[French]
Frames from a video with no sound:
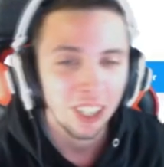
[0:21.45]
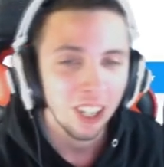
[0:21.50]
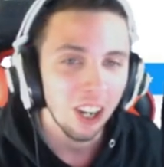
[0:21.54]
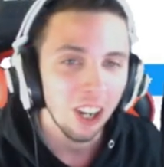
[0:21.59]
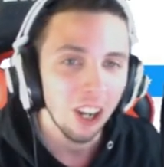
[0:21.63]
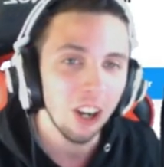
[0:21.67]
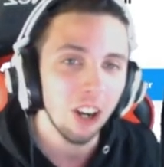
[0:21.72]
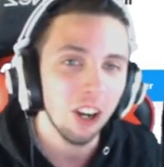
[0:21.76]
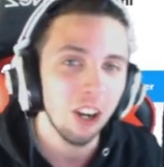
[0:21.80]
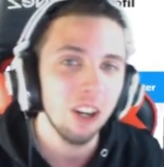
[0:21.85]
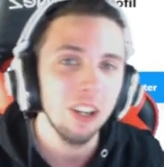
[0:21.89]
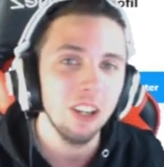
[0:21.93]

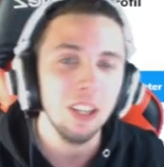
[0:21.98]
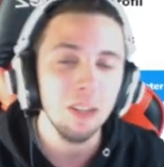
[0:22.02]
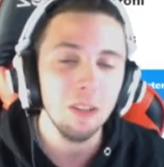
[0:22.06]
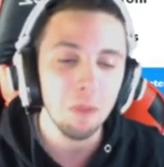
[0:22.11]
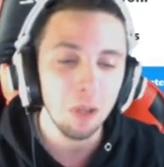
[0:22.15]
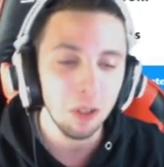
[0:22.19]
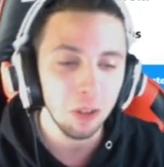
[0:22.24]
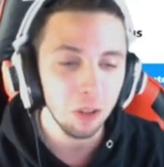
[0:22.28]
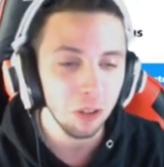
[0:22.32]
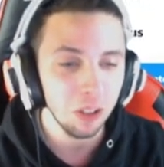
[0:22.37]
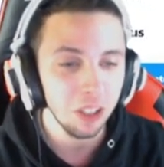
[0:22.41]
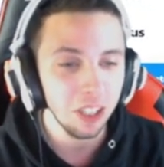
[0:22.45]
euh, Il
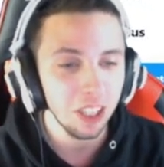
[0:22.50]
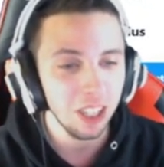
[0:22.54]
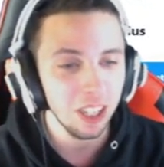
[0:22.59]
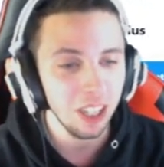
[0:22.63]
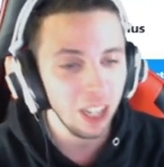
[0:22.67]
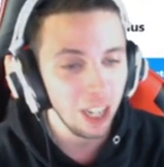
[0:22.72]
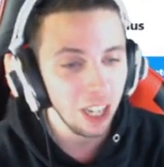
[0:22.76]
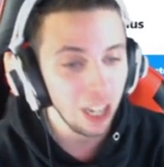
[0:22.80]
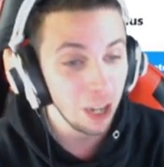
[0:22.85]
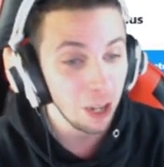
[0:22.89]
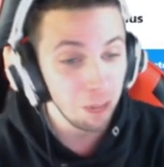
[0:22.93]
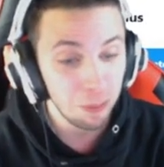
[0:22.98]
m'a donné
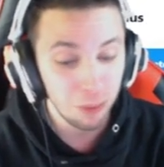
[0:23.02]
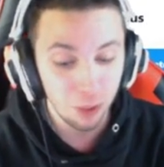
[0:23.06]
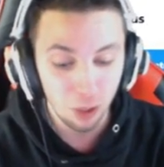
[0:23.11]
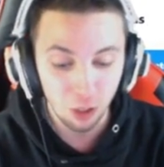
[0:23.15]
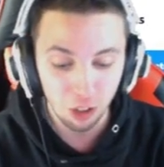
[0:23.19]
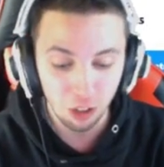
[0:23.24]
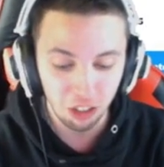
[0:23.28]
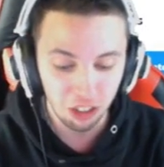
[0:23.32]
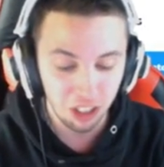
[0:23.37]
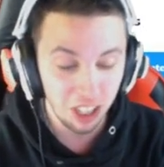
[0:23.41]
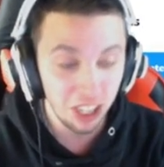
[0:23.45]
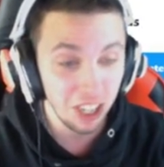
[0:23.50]
la
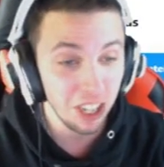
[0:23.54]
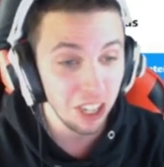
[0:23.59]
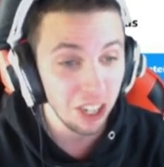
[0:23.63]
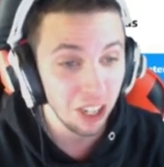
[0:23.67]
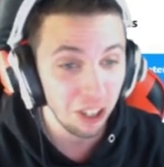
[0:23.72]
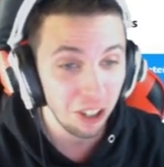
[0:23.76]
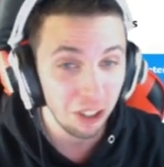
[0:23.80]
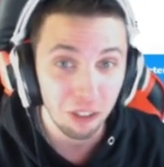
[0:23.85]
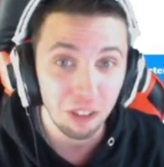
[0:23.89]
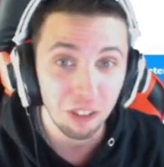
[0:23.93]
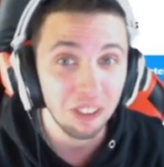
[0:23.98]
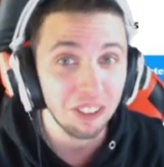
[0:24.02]
pioche et
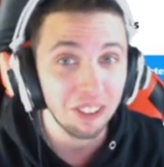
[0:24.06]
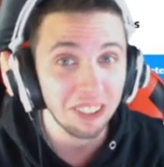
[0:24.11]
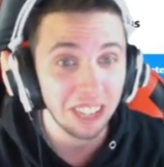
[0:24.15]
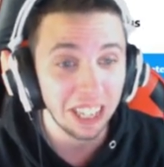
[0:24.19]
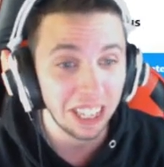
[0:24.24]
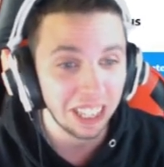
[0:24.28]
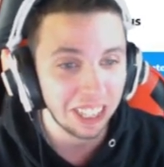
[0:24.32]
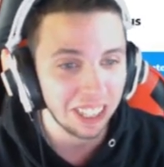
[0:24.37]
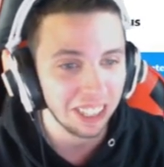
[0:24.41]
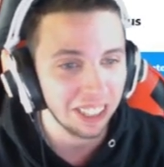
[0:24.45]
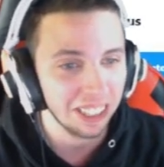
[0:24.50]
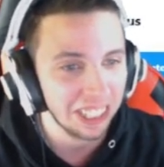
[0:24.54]
le
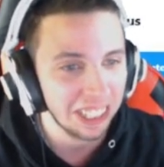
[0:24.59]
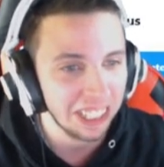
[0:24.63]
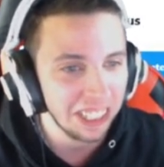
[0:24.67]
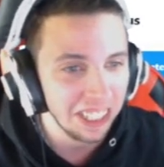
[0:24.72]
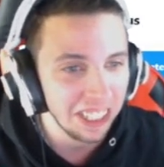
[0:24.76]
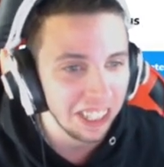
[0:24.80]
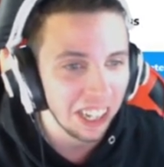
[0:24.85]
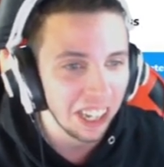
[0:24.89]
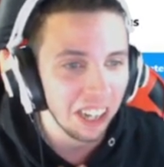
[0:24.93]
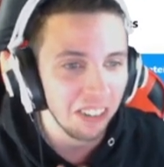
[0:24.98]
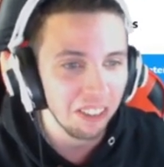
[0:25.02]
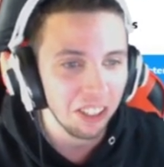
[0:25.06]
sac qui
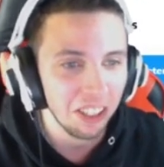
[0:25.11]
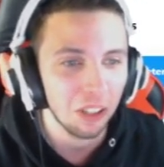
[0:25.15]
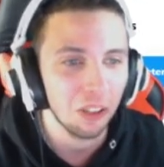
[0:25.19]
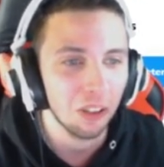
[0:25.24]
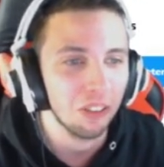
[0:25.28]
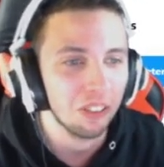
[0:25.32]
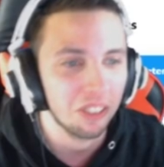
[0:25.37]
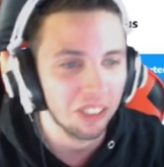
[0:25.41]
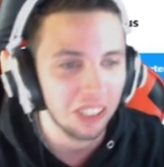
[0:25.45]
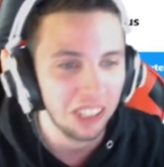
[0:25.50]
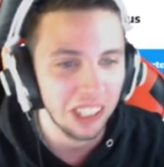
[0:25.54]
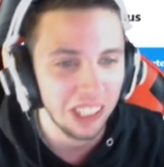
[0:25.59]
ira avec
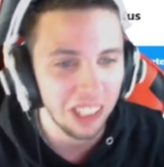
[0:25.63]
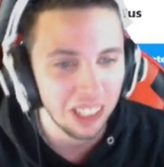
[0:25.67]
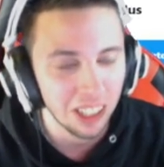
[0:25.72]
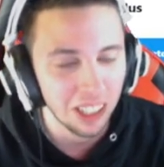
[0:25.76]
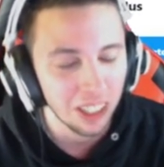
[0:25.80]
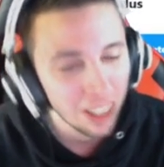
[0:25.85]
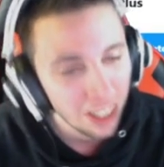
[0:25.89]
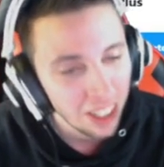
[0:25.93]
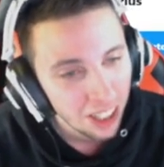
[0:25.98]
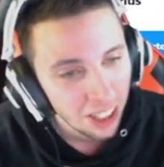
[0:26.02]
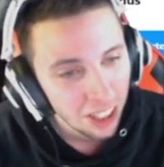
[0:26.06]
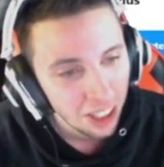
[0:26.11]
le skin
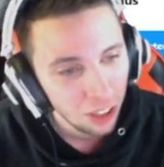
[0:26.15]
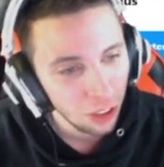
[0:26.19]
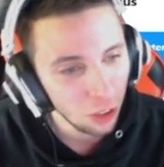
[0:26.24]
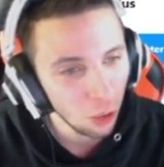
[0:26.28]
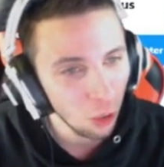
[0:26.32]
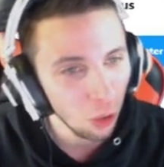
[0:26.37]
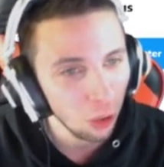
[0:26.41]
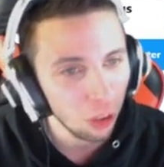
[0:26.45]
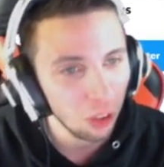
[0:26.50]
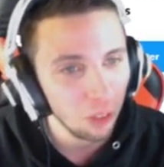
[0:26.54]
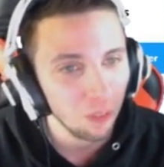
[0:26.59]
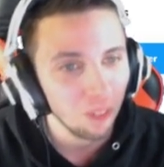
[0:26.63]

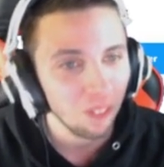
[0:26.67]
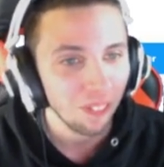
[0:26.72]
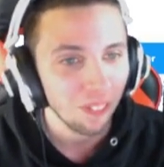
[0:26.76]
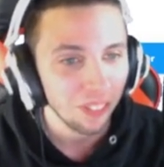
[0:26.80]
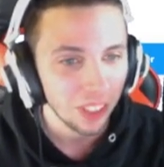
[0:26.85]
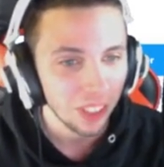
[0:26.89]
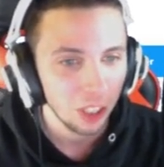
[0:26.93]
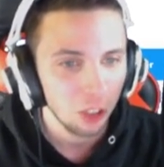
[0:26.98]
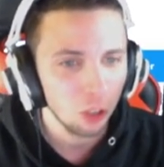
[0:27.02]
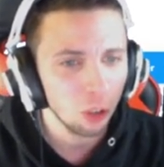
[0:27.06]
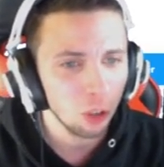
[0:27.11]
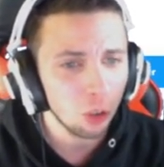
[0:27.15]
Donc
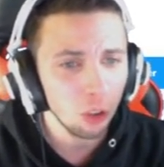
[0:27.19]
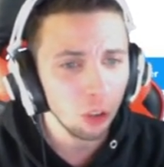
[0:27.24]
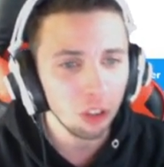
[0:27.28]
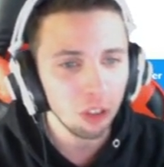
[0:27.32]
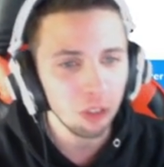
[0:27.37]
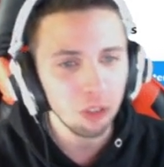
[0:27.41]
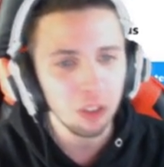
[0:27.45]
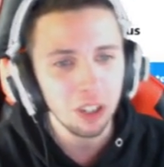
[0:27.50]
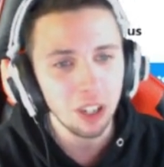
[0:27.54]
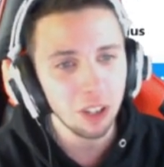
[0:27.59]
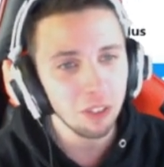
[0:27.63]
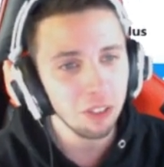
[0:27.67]
du coup, je vais
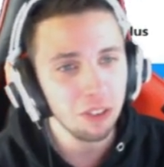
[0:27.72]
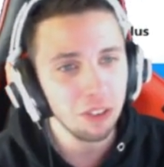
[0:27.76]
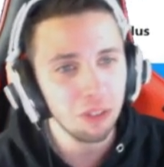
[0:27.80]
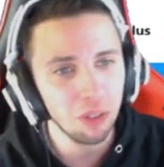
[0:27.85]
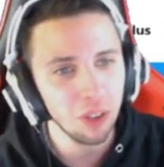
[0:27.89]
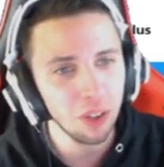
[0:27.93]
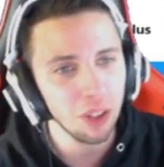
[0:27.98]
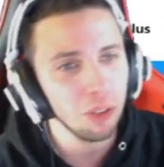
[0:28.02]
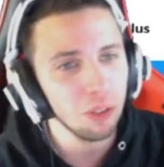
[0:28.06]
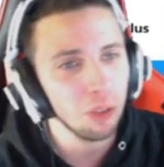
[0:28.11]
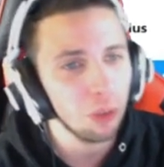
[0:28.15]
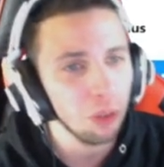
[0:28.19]
vous dire vite
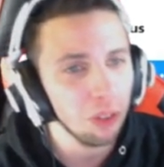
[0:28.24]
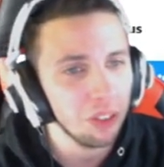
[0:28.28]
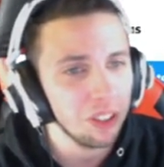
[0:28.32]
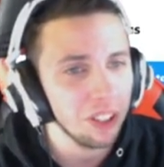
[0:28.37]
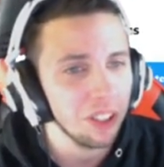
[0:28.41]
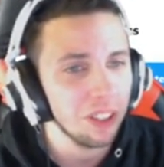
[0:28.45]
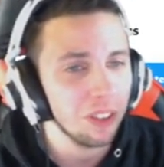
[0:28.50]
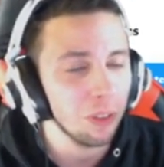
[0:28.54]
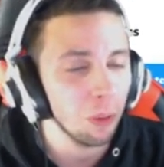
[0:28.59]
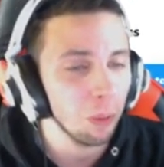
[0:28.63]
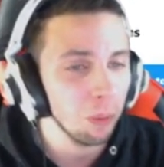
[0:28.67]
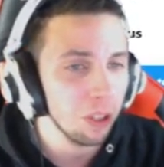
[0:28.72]
fait, du coup,
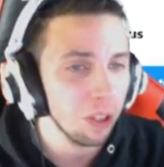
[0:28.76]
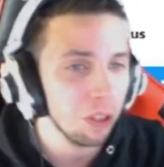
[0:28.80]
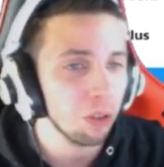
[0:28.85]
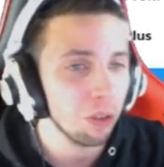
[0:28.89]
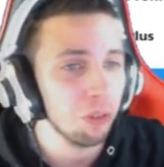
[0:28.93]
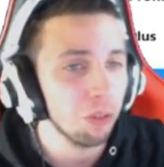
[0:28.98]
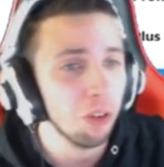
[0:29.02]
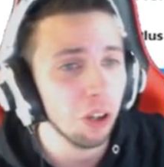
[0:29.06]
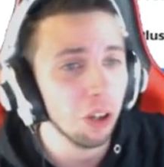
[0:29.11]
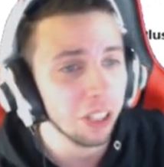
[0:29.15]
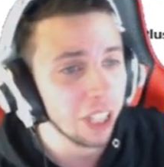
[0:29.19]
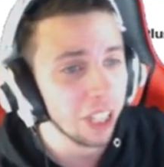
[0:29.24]
c'est tombé sur
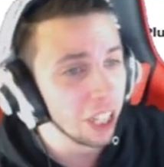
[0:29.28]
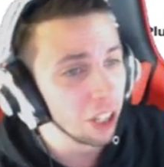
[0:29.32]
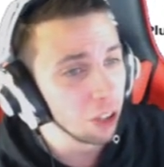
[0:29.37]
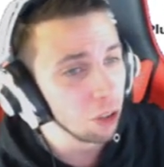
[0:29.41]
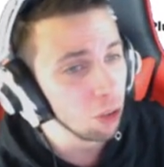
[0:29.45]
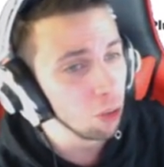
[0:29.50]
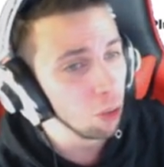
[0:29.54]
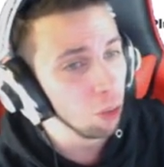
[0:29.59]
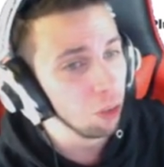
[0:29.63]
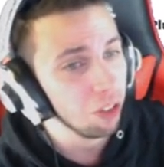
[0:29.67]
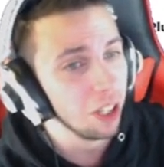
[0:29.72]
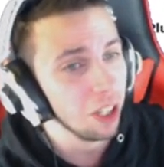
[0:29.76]
Fortnite
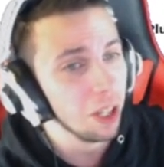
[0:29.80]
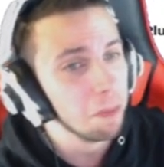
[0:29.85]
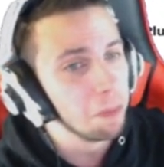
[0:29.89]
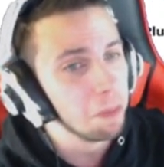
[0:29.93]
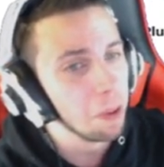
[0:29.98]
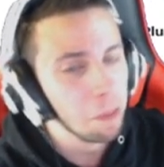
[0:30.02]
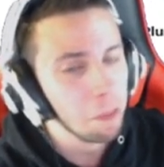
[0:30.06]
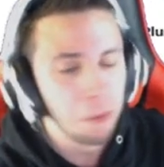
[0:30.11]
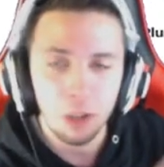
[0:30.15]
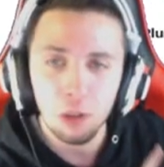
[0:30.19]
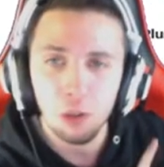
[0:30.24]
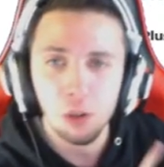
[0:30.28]
News et
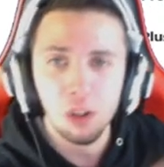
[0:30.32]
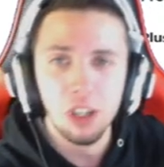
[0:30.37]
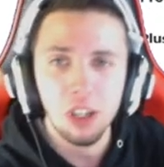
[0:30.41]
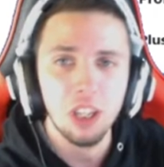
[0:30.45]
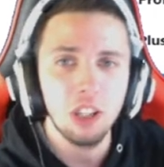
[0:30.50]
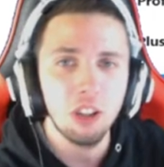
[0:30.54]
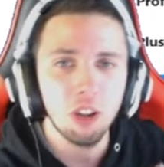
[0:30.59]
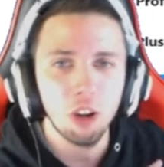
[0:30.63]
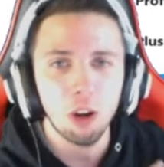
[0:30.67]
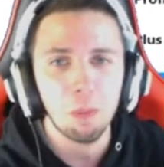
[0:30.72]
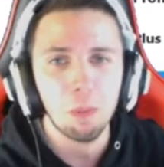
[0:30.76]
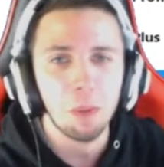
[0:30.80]
pas mal de
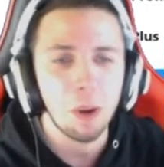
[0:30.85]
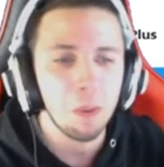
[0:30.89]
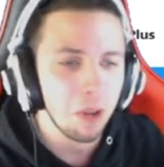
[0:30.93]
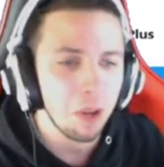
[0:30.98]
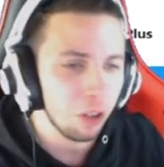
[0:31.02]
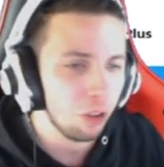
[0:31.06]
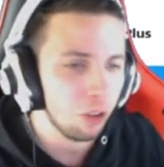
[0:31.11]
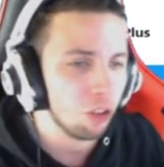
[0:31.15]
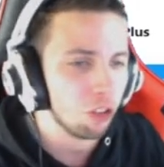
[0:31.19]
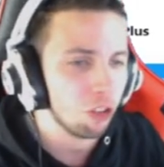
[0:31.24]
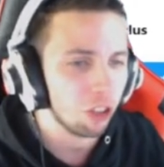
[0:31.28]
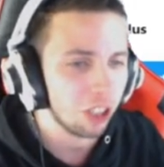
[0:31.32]
liqueurs, pas
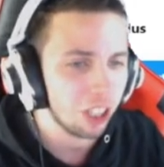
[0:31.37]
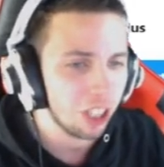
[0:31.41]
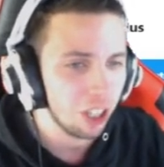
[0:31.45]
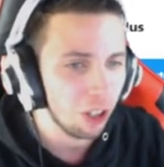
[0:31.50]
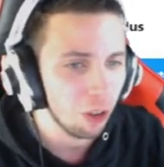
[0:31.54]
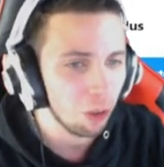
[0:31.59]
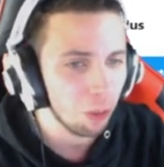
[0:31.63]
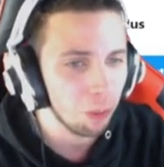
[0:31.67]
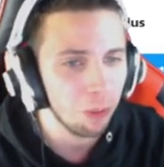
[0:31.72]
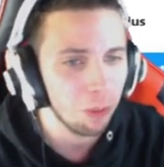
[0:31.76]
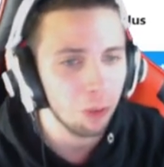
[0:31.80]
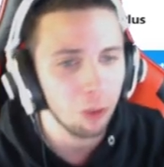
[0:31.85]
mal de gens qui
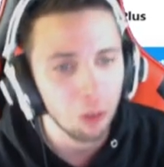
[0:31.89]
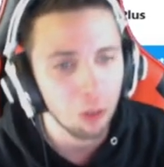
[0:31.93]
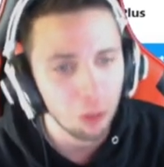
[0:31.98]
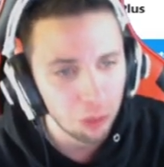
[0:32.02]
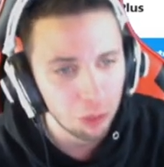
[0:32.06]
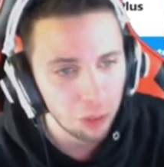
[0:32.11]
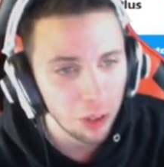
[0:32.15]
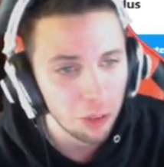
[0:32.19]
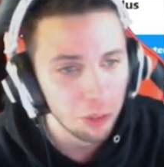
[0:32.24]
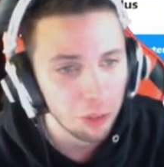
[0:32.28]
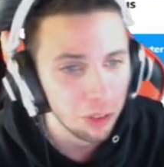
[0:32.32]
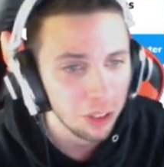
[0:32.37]
l'ont euh,
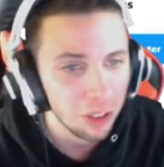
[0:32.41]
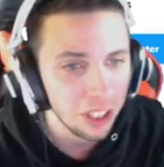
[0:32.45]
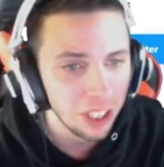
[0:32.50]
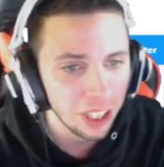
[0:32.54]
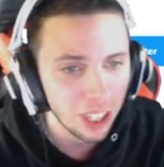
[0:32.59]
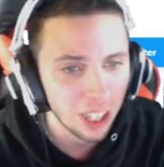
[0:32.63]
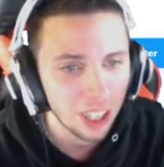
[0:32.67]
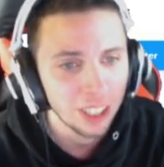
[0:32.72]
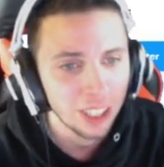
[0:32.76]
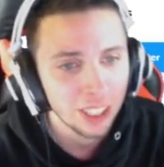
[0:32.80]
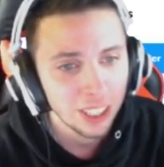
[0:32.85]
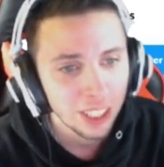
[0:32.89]
fait
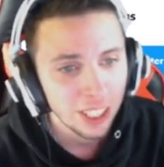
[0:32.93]
venir.